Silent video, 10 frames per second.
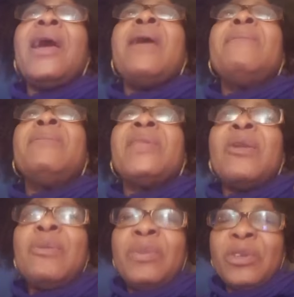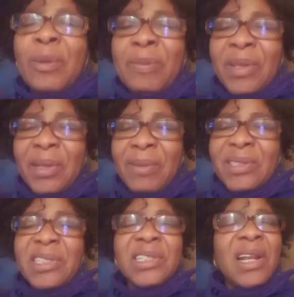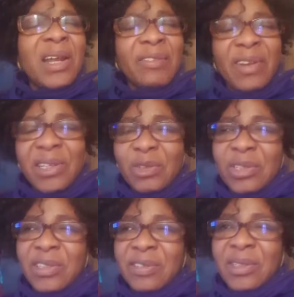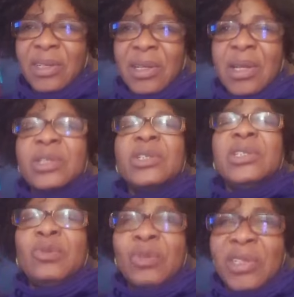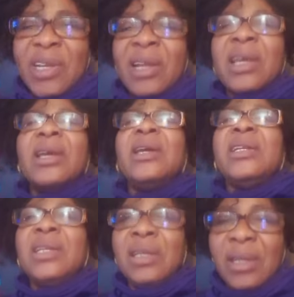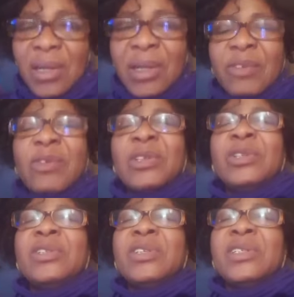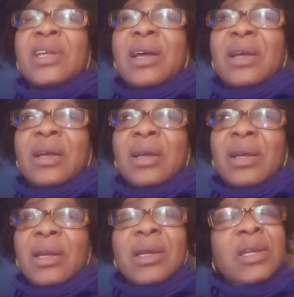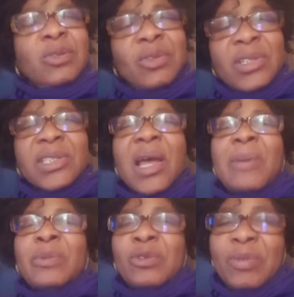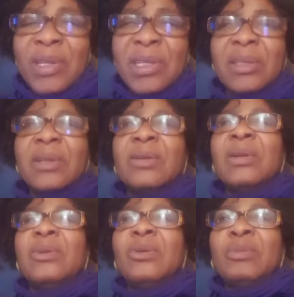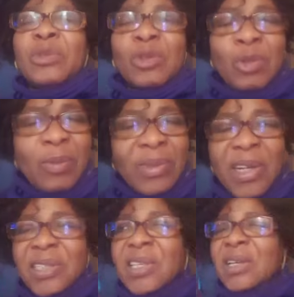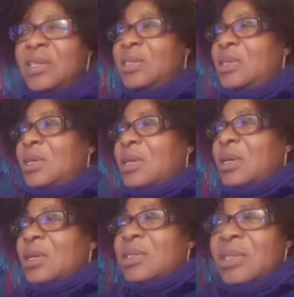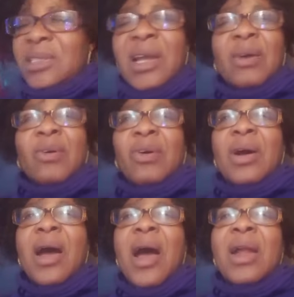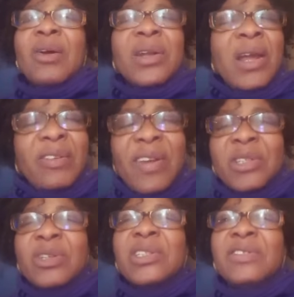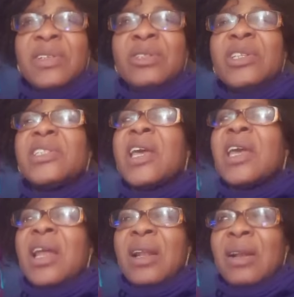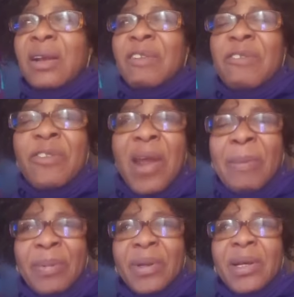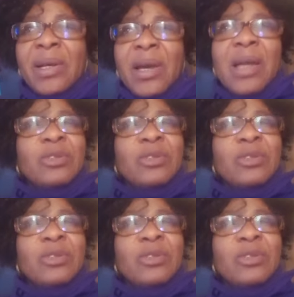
En même temps, le bishop me demande si j'ai la révélation divine. Je dis oui, j'en ai. Il dit, faut utiliser ça. Utilise ça et puis tu médites euh, le, le psaume 35. Je dis d'accord. Alors que la révélation divine, je sais qu'elle frappe quand